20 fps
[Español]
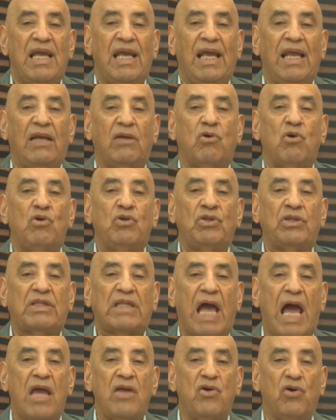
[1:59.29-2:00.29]
el
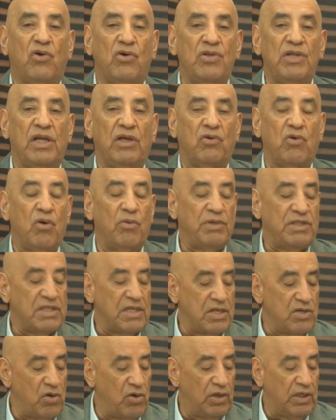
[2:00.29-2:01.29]
contagio con el COVID.
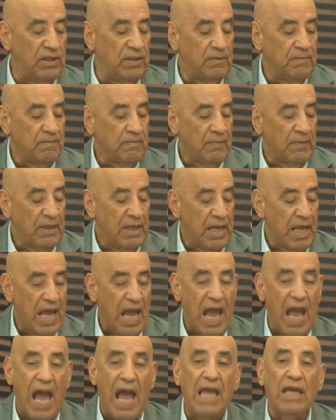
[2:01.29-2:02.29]
Señores,
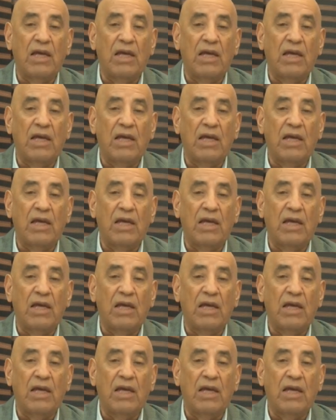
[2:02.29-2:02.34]
hay